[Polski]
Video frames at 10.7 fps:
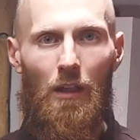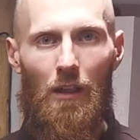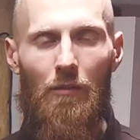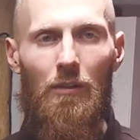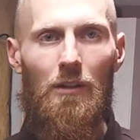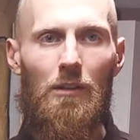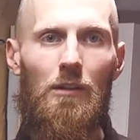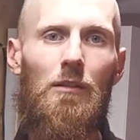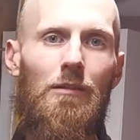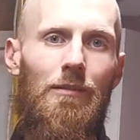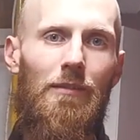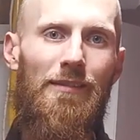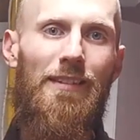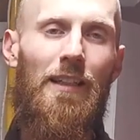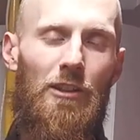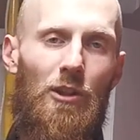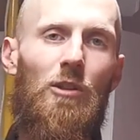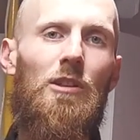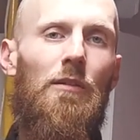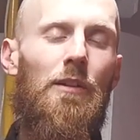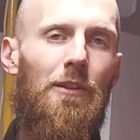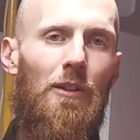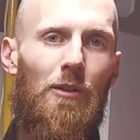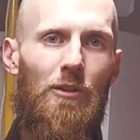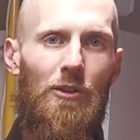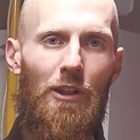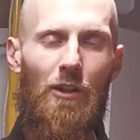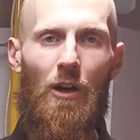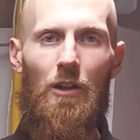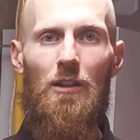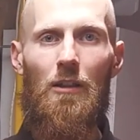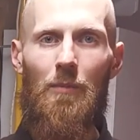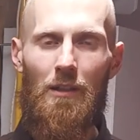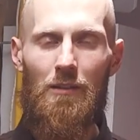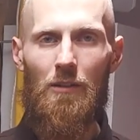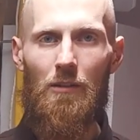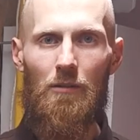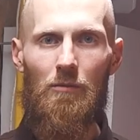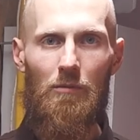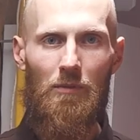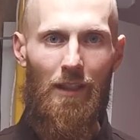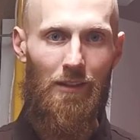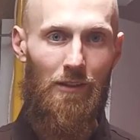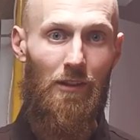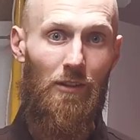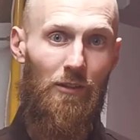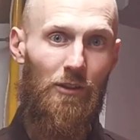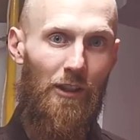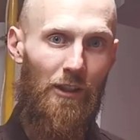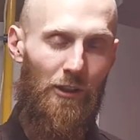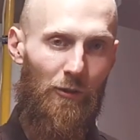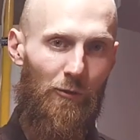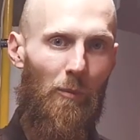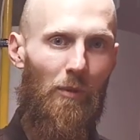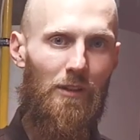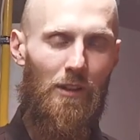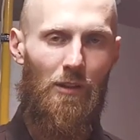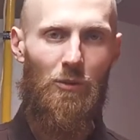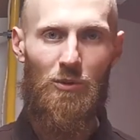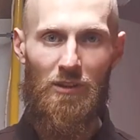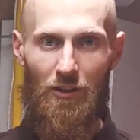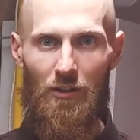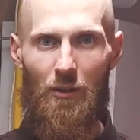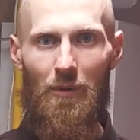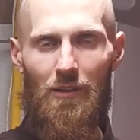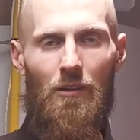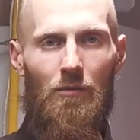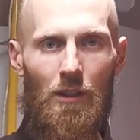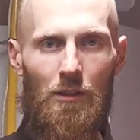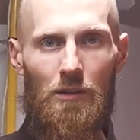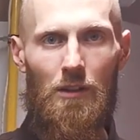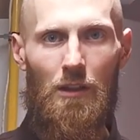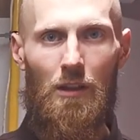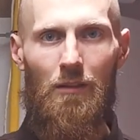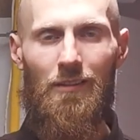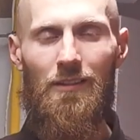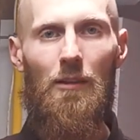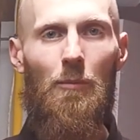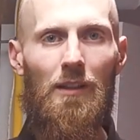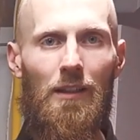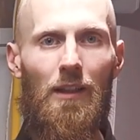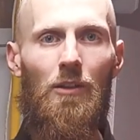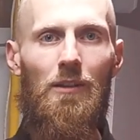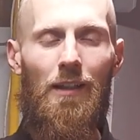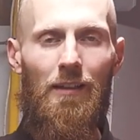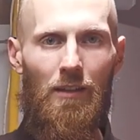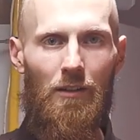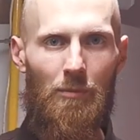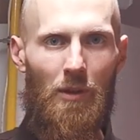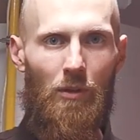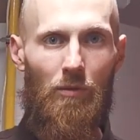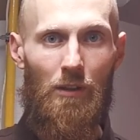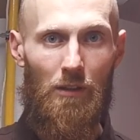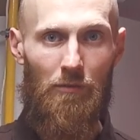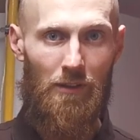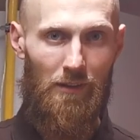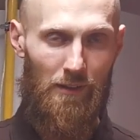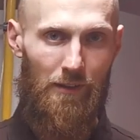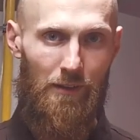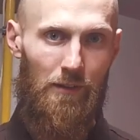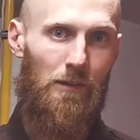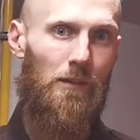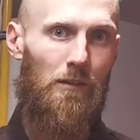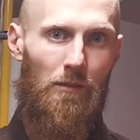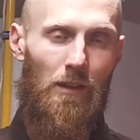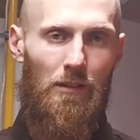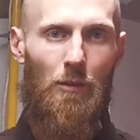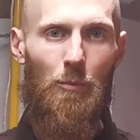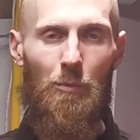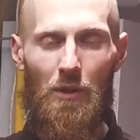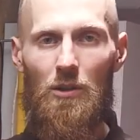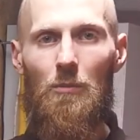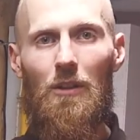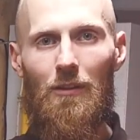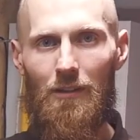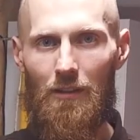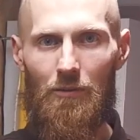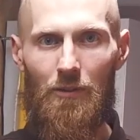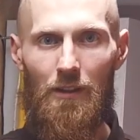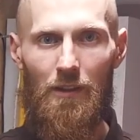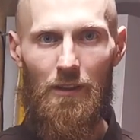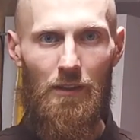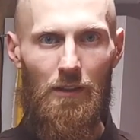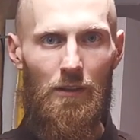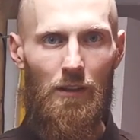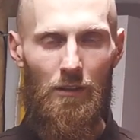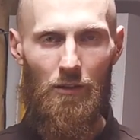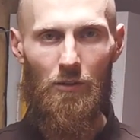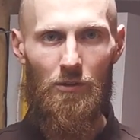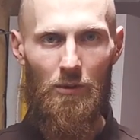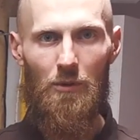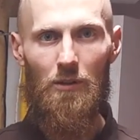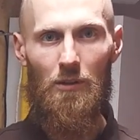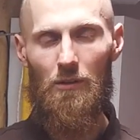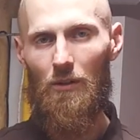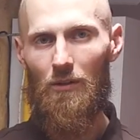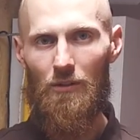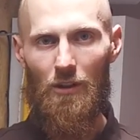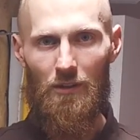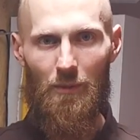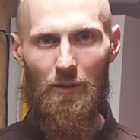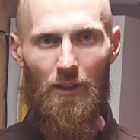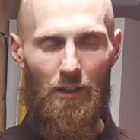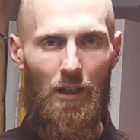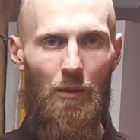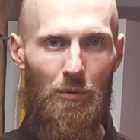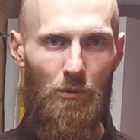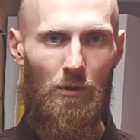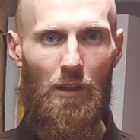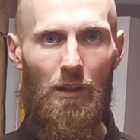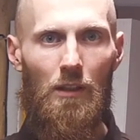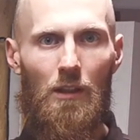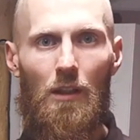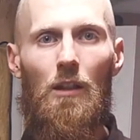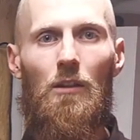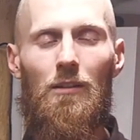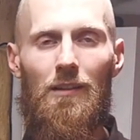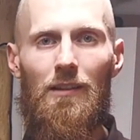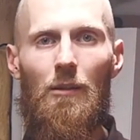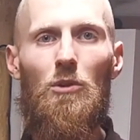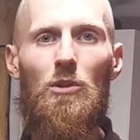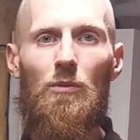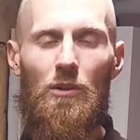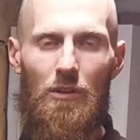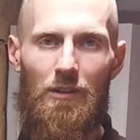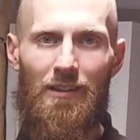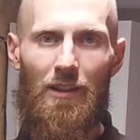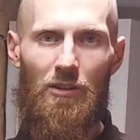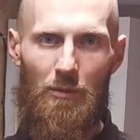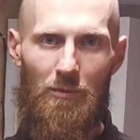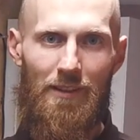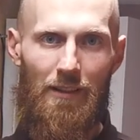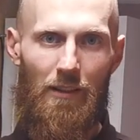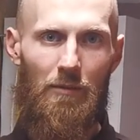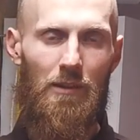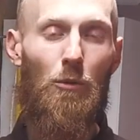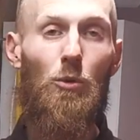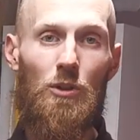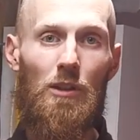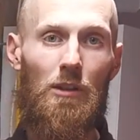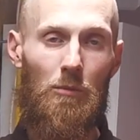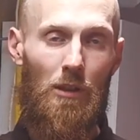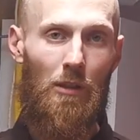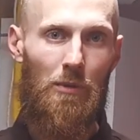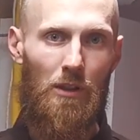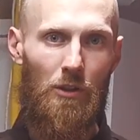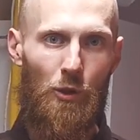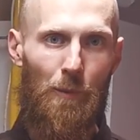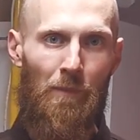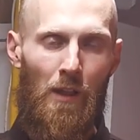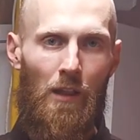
A nawet jak się rozgrzewa, to nie rozgrzeje go aż tak bardzo, jak rozgrzeje się w momencie, kiedy już zacznie pracować. Więc nie ma takiego idealnego smarowania, więc jest to po pierwsze marnotrawstwo energii na to, żeby się rozgrzać sprężarka, a po drugie no, skracamy żywotność z każdym cyklem załączenia, bo jakby też